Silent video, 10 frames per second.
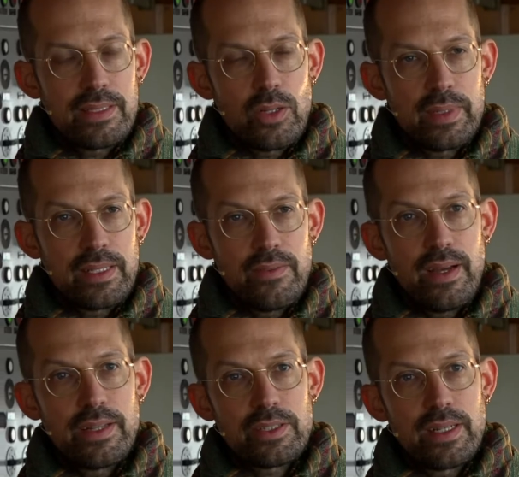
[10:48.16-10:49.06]
doppelte
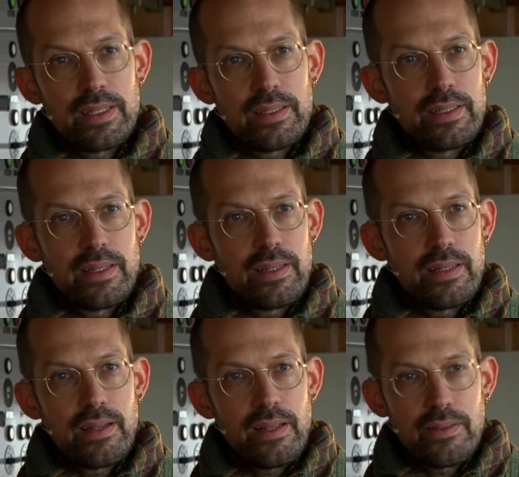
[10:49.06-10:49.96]
QuereinsteigerInnen
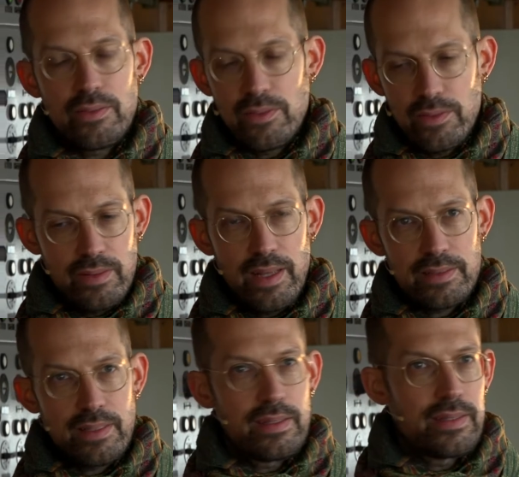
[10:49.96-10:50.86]
dann, dann so
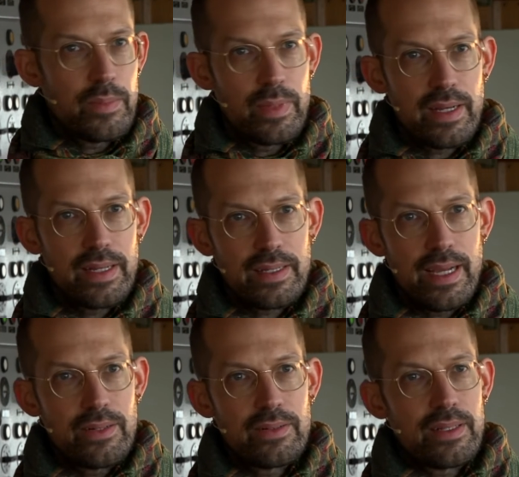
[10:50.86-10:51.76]
erst ja. in den Bereich
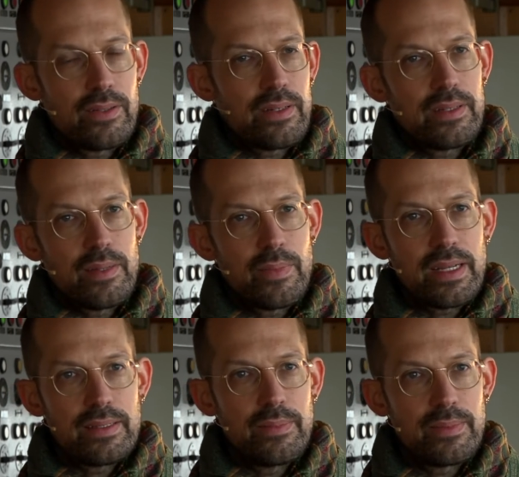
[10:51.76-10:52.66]
rein und dann noch in den
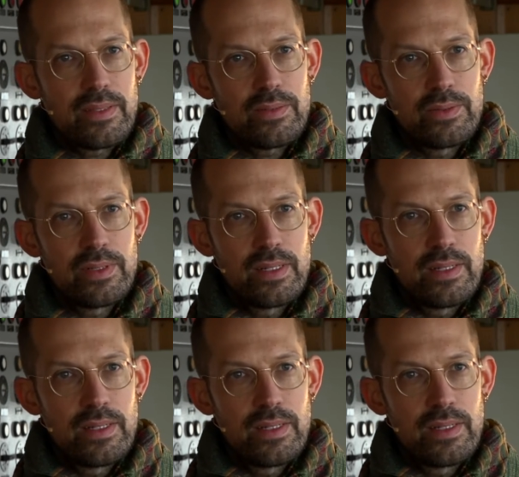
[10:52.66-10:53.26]
Maritimen dazu.